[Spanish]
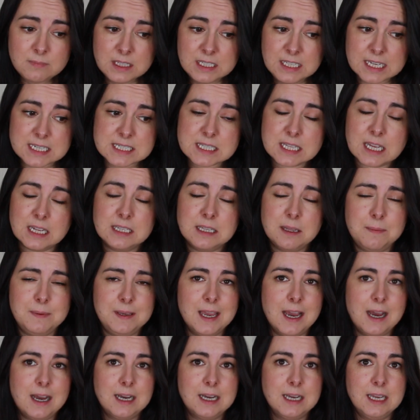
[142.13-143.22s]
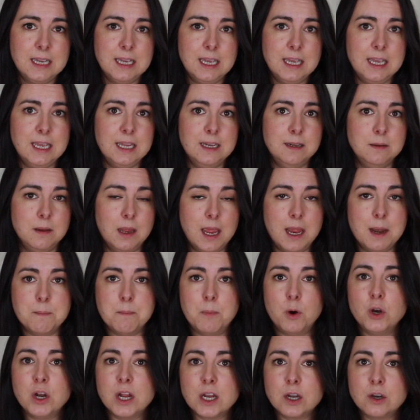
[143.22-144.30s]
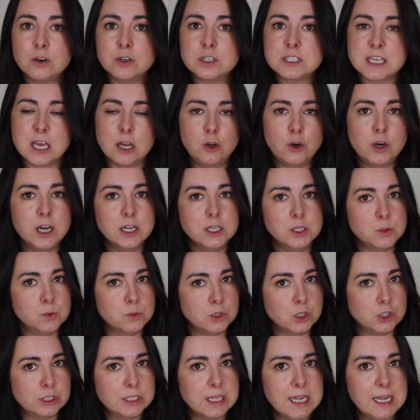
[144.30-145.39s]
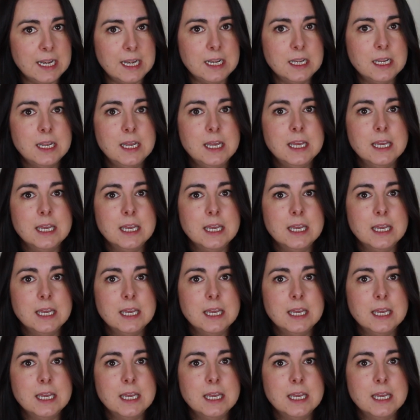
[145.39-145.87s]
Y están de viaje en, en Mónaco, se alojan en un hotel